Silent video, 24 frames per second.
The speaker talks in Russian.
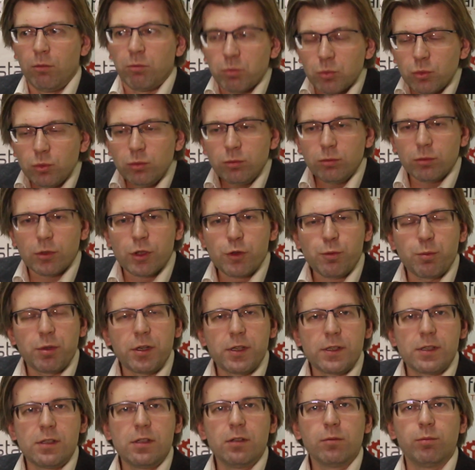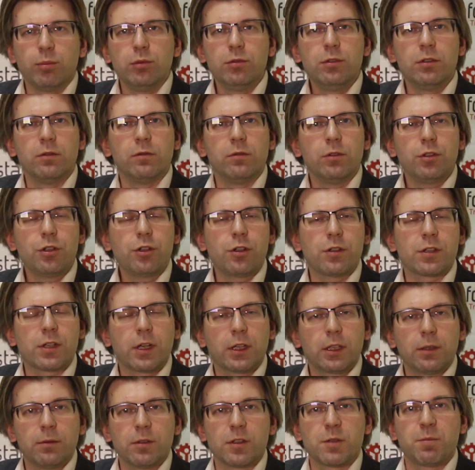Ну, наш президент Путин вышел
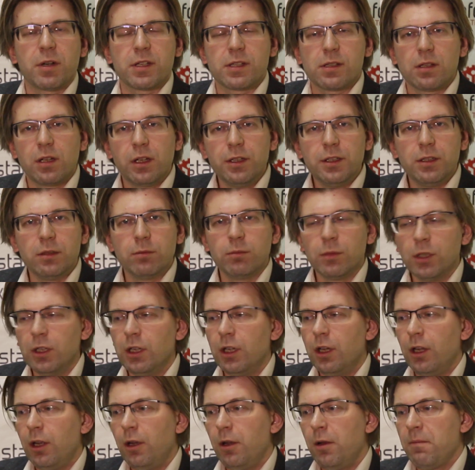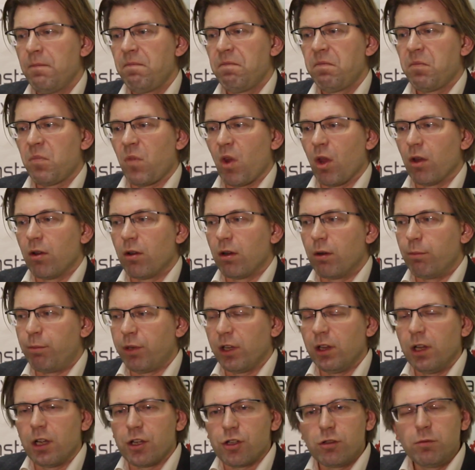с посланием а,
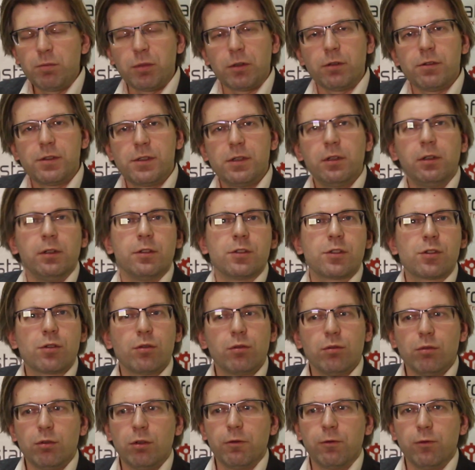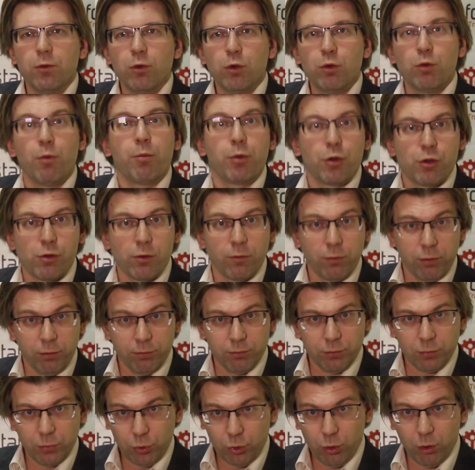предложил провести конституционную реформу, причем
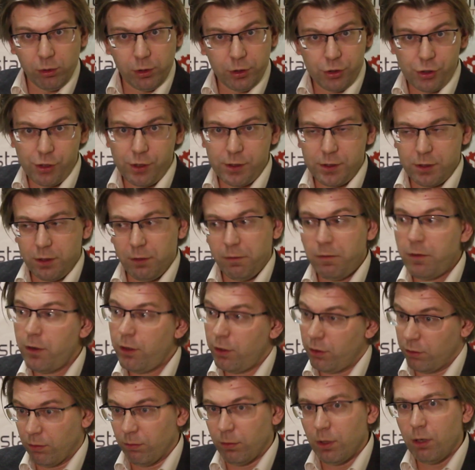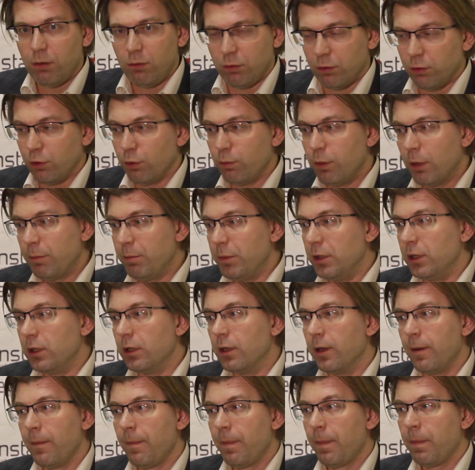только через референдум, довольно
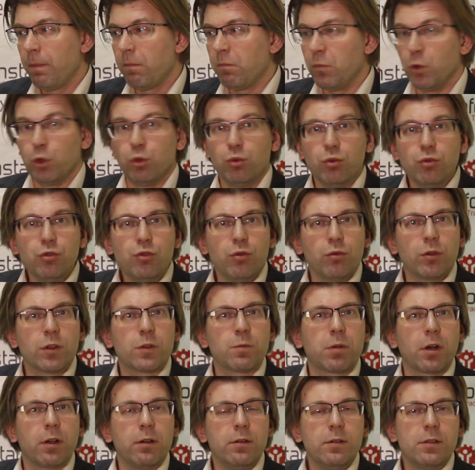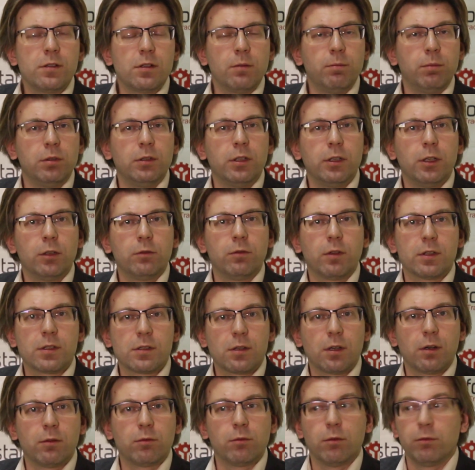любопытно. И тут же у нас правительство подает в
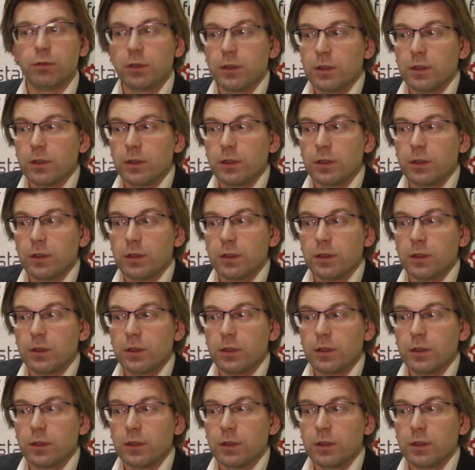отставку.